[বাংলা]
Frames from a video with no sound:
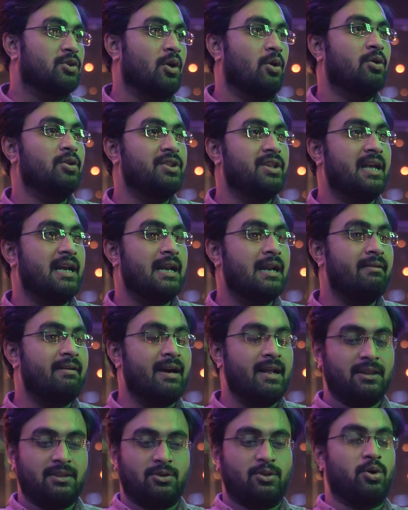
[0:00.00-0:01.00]
তখন দেখলাম
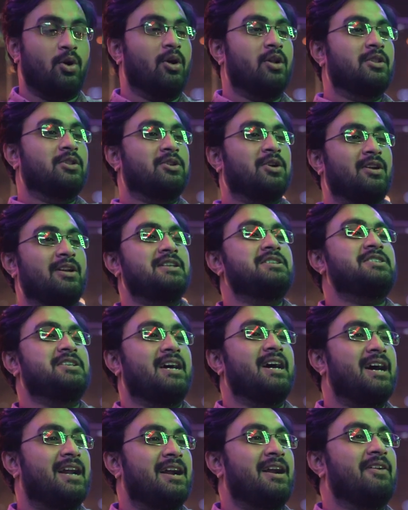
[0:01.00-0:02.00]
একটা থলথলে
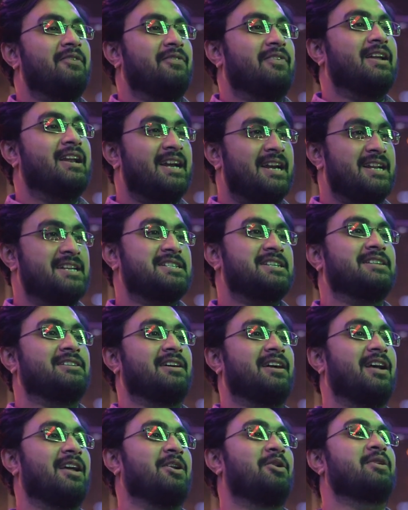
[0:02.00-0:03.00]
চেহারার ভিলেন এসে
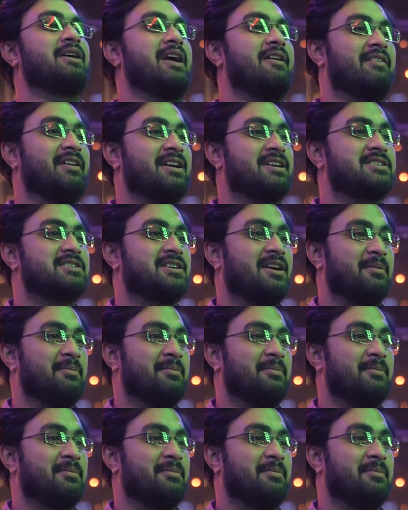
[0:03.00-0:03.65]
দাঁড়ালো ক্যামেরার